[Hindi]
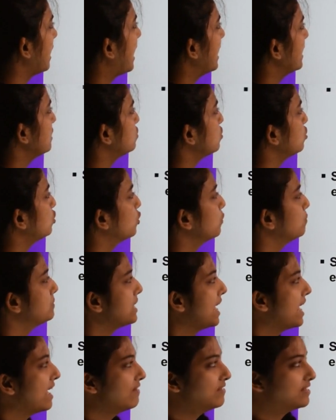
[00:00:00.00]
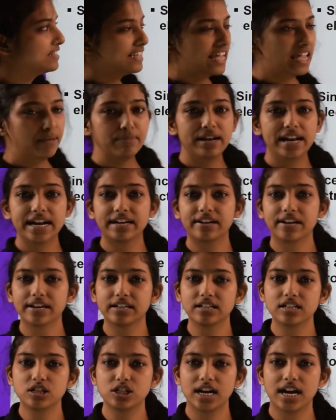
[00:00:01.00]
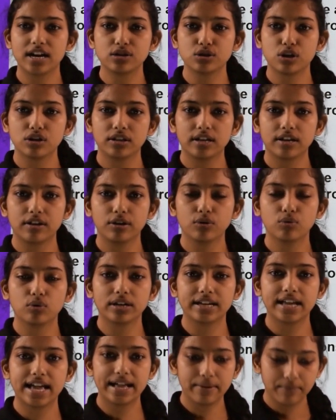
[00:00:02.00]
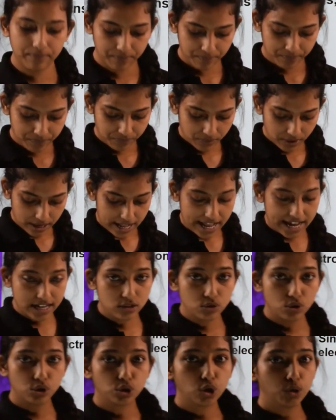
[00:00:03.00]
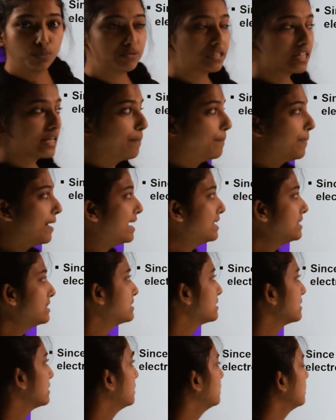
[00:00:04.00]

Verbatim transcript: आइसोटोप्स हैव सेम इलेक्ट्रिकल चार्ज ऑन देयर nuclei. आइसोटोप्स के पास